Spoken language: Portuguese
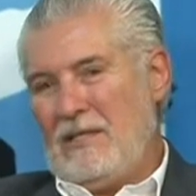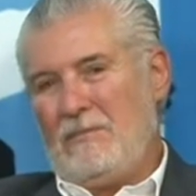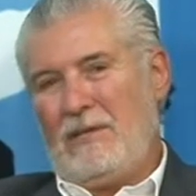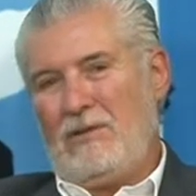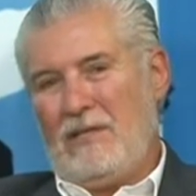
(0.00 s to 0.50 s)
as
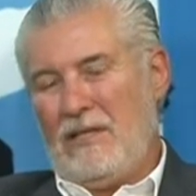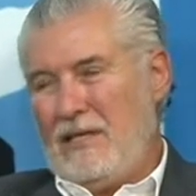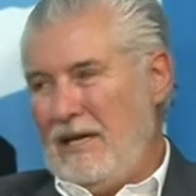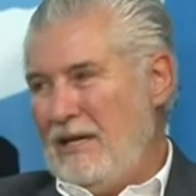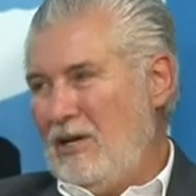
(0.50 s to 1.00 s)
pessoas que
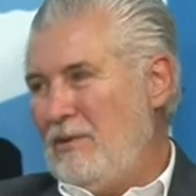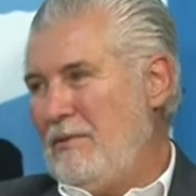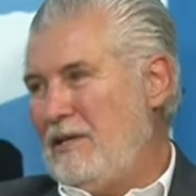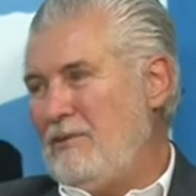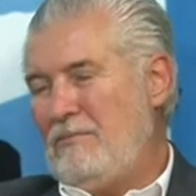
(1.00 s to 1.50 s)
querem
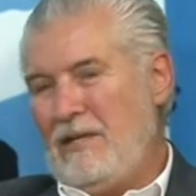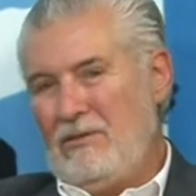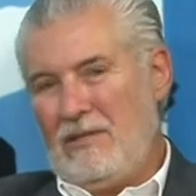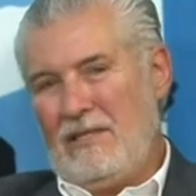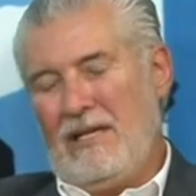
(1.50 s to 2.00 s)
realmente o bem do
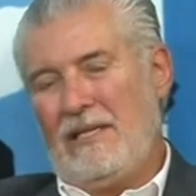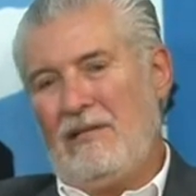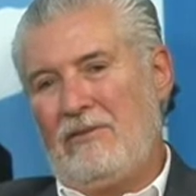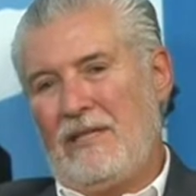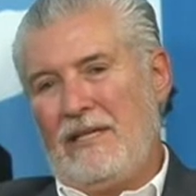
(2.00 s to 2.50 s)
cidadão